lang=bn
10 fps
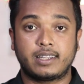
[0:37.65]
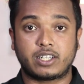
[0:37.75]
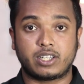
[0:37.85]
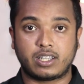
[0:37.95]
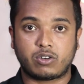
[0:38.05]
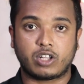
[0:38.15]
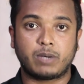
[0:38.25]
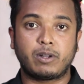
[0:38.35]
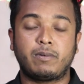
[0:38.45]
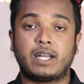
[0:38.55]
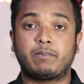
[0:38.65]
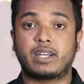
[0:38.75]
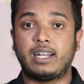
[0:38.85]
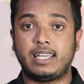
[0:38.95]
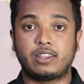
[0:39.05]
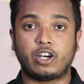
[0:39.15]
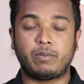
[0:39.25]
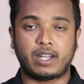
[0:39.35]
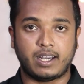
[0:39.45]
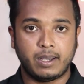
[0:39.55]
তার সাথে কথা বলবেন আপনাকে লিখতে
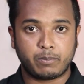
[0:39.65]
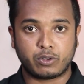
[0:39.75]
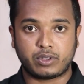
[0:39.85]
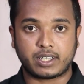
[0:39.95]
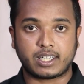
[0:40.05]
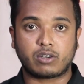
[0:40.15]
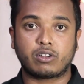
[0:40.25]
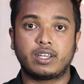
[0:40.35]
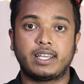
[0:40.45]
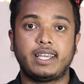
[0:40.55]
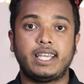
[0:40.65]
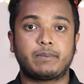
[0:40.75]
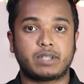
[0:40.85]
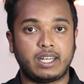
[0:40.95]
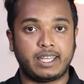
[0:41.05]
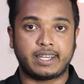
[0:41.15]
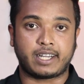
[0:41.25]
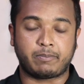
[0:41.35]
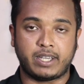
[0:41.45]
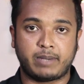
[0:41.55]
হবে না প্রত্যেকটা কথাই এই অ্যাপটাই লিখে
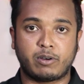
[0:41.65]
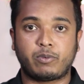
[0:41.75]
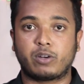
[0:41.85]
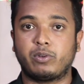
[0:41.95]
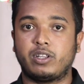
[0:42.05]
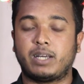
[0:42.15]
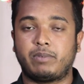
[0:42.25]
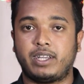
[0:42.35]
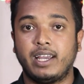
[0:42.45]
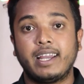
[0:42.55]
রাখবে এবং পরবর্তীতে আপনি